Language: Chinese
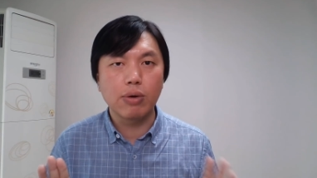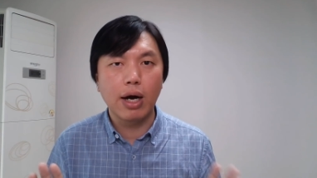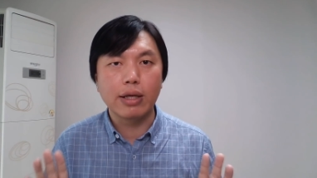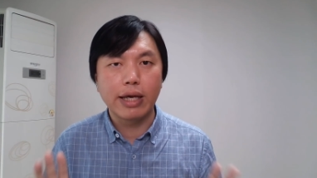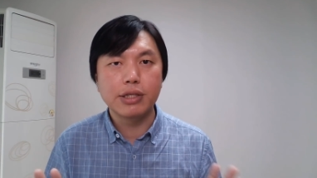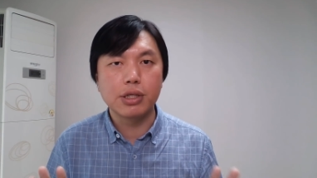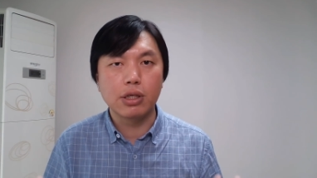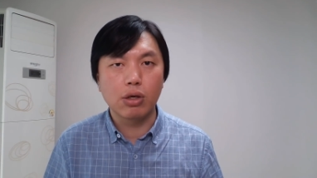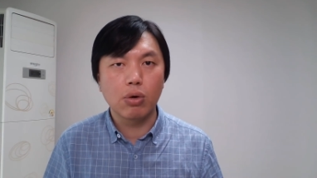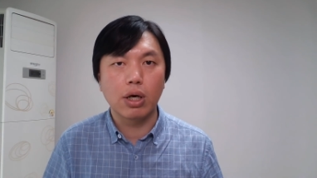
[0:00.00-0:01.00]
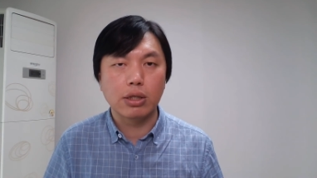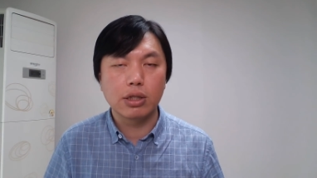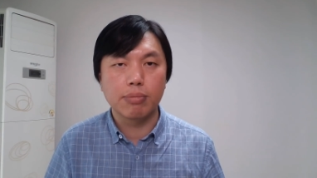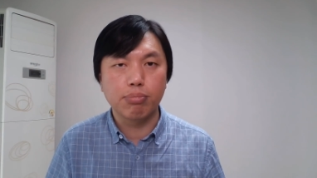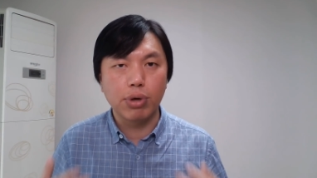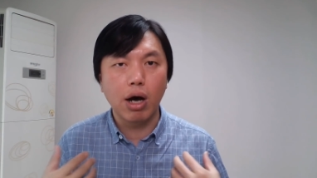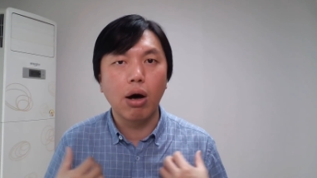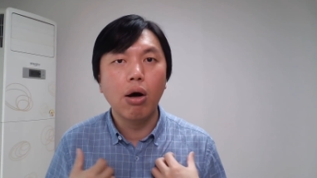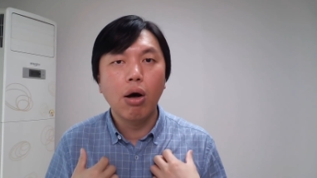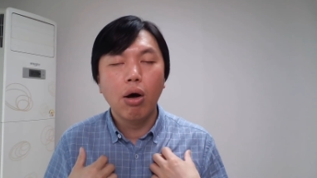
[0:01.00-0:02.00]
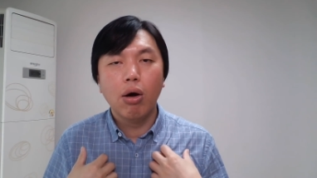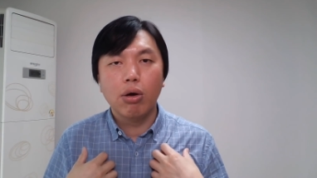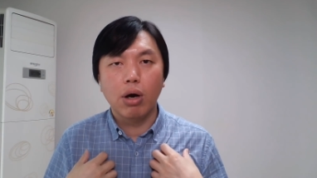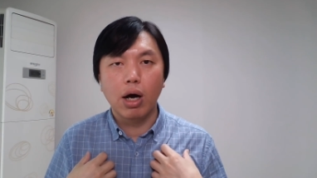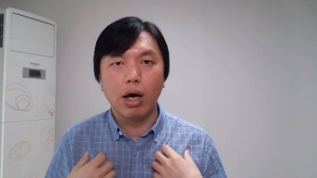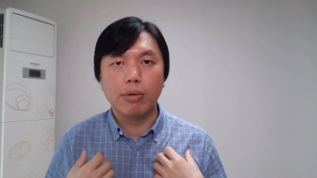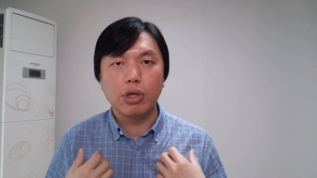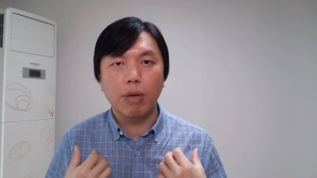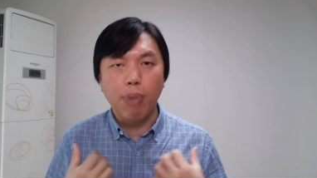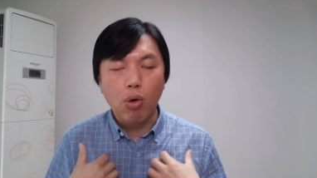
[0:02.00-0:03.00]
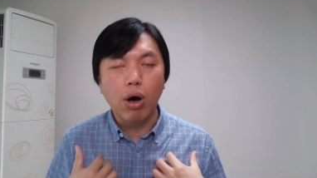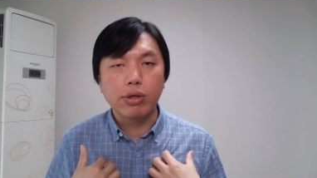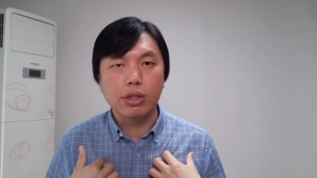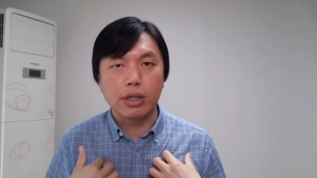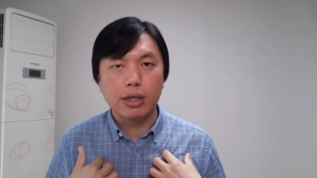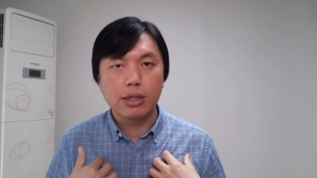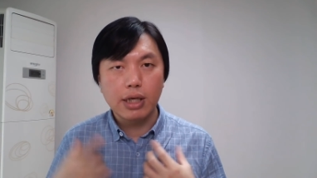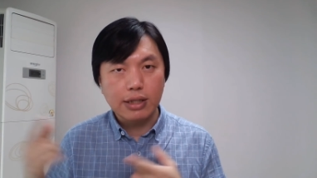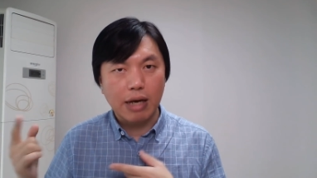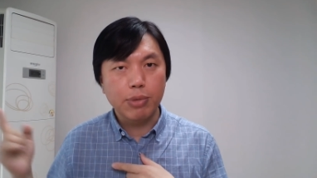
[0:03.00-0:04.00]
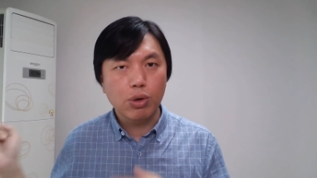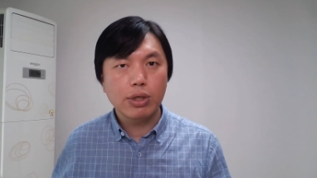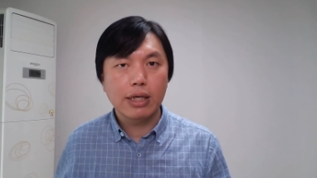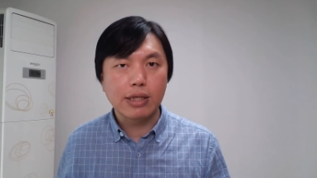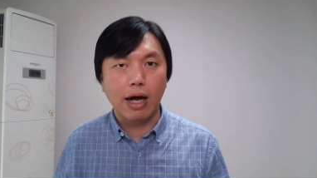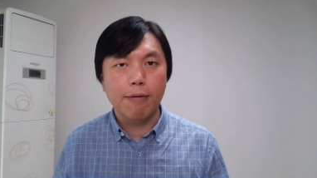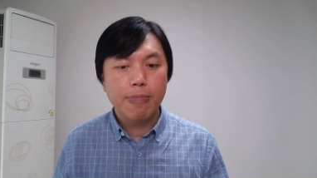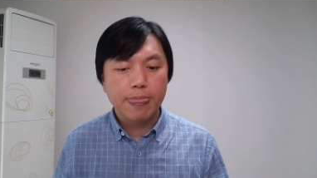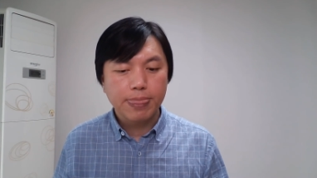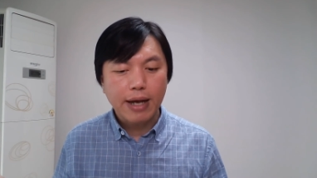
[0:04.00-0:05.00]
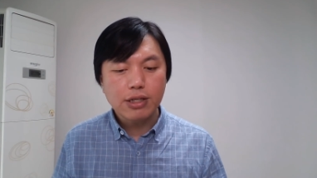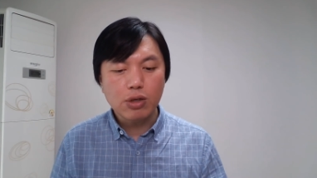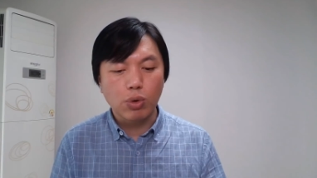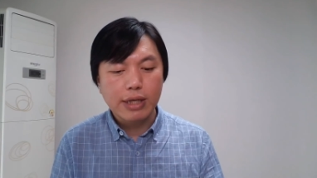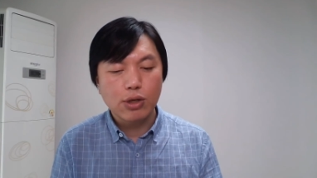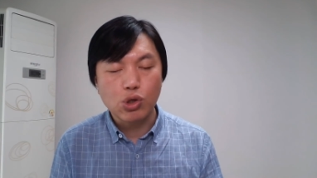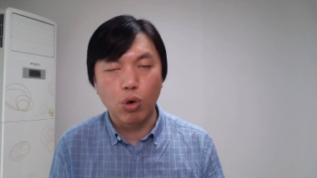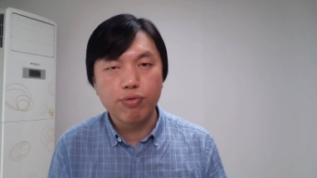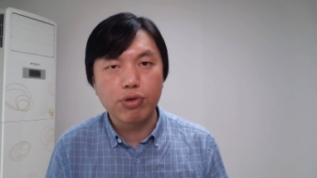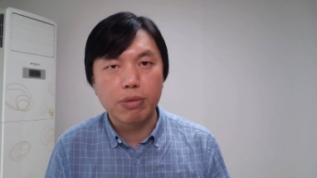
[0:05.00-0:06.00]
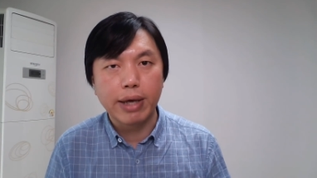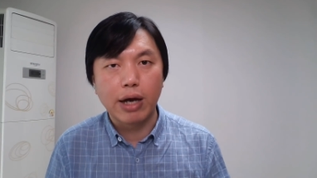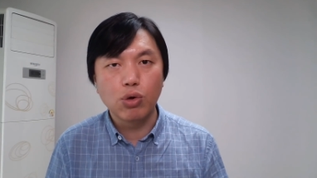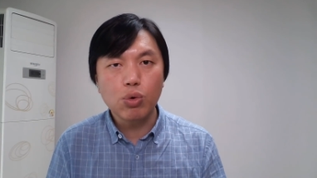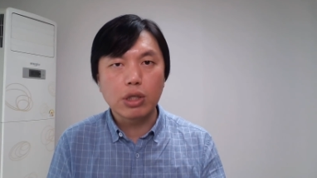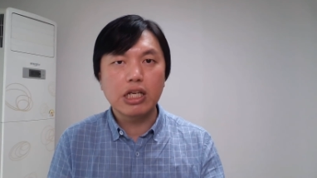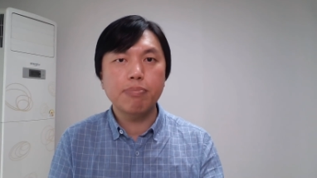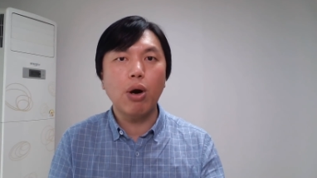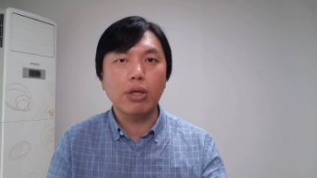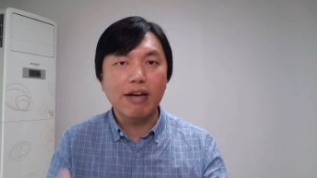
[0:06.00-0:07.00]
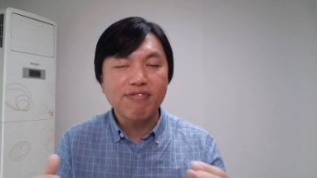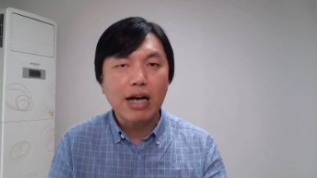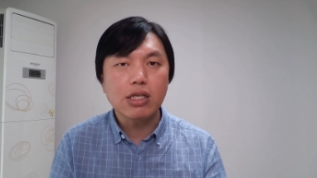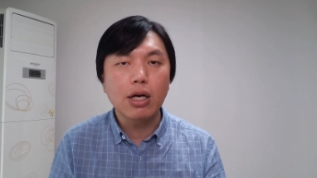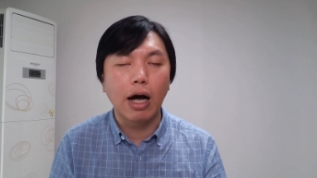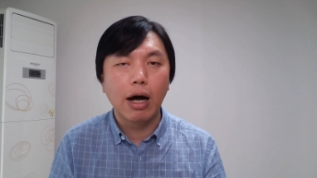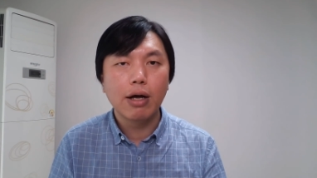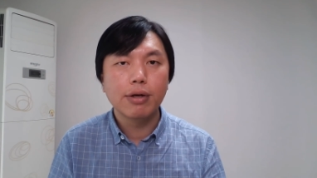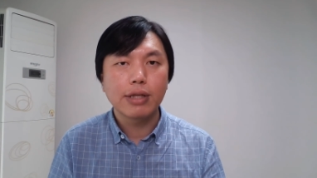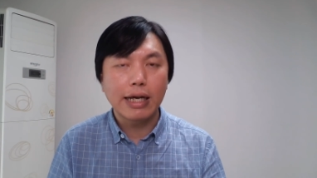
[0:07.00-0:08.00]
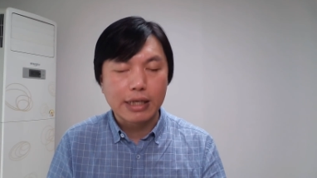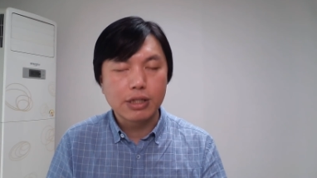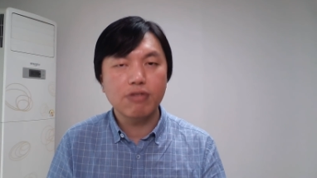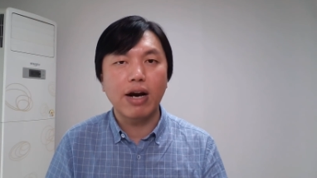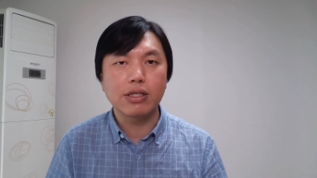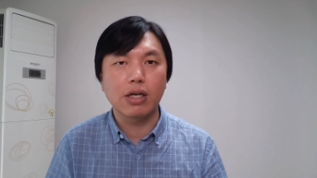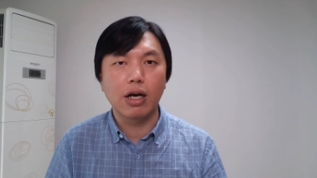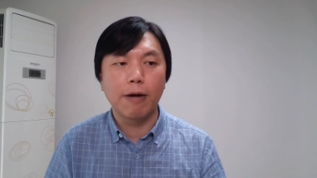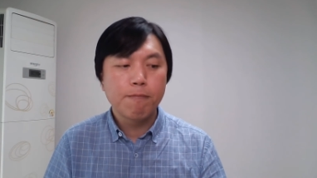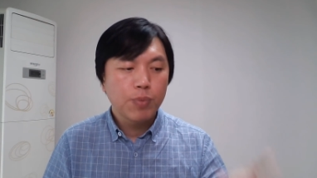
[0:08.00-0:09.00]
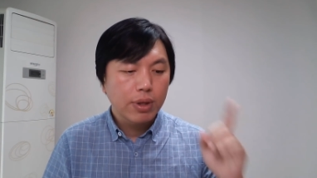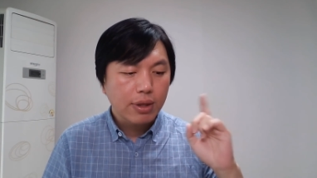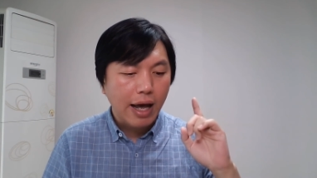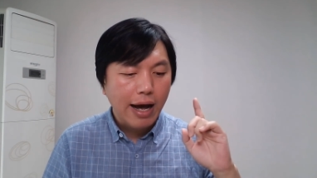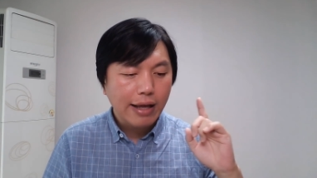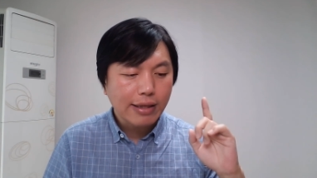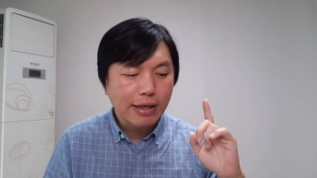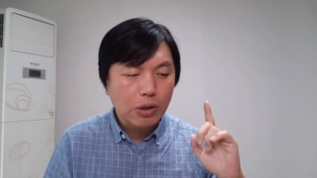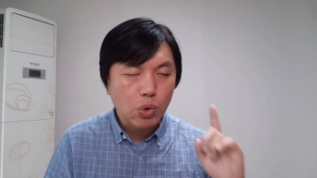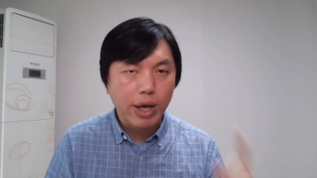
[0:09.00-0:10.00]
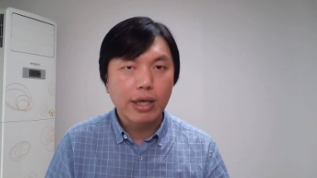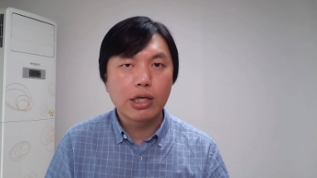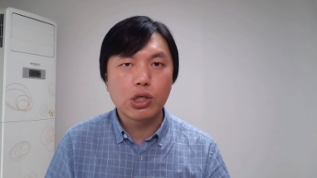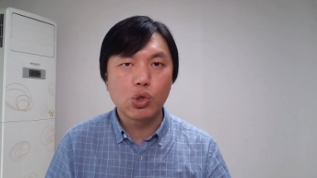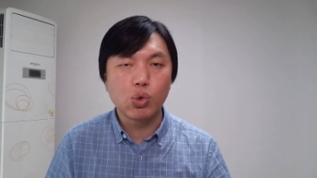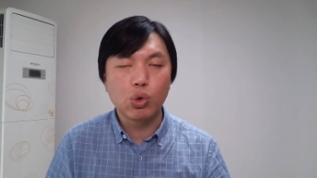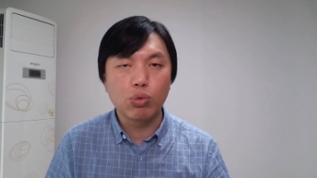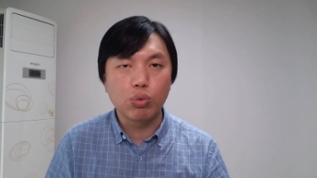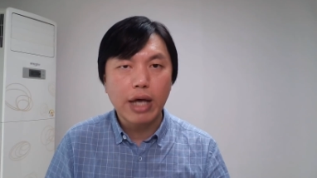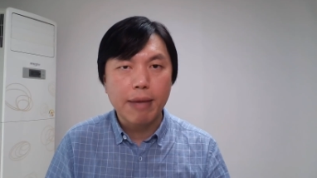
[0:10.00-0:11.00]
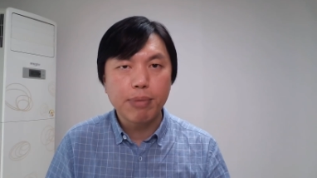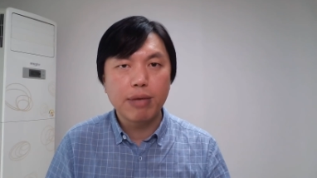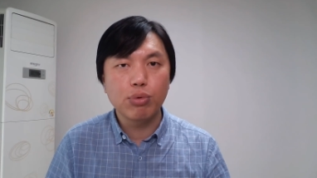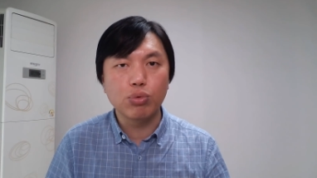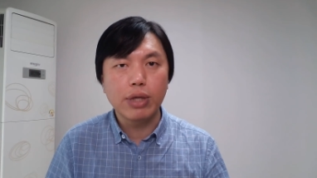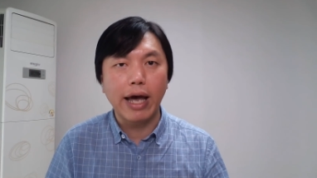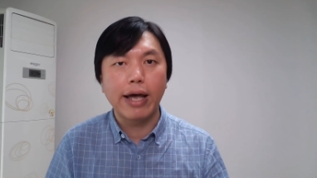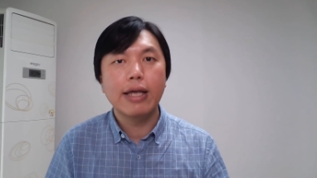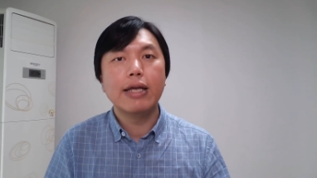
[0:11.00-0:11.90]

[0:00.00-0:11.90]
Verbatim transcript: 望年轻人能够冷静，不要，呃，要保护好自己。这个咱们一会儿再讲。但是我再重复一遍，如果这个暴力它发生了，它已经发生了，它的原因是出于无奈，被逼无奈，